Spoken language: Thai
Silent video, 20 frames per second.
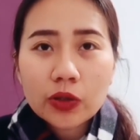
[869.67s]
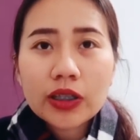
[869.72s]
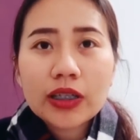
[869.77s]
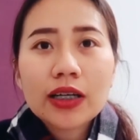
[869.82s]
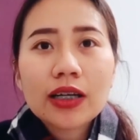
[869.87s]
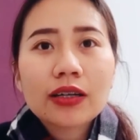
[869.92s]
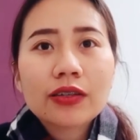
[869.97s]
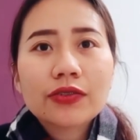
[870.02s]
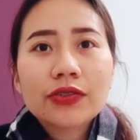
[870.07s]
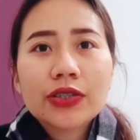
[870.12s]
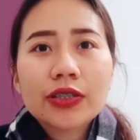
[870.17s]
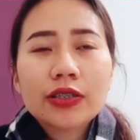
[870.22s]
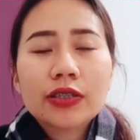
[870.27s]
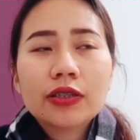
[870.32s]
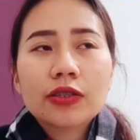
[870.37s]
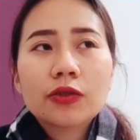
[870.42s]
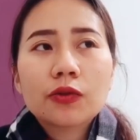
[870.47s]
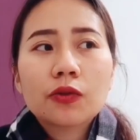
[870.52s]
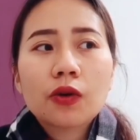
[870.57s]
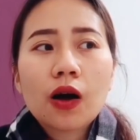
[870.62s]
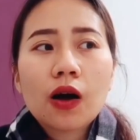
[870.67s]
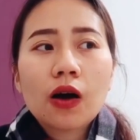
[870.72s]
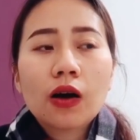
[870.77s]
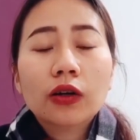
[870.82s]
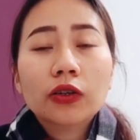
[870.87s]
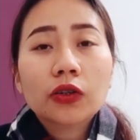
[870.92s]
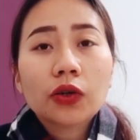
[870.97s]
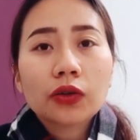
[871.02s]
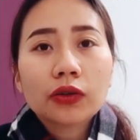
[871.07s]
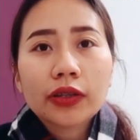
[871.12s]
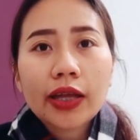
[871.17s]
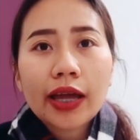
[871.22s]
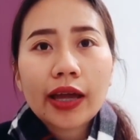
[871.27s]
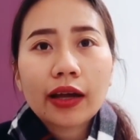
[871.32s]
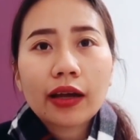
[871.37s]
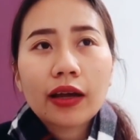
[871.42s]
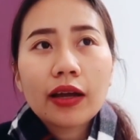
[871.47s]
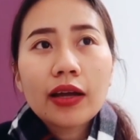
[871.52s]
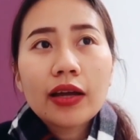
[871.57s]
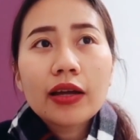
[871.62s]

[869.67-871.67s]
เลือกซื้อดูของตกแต่ง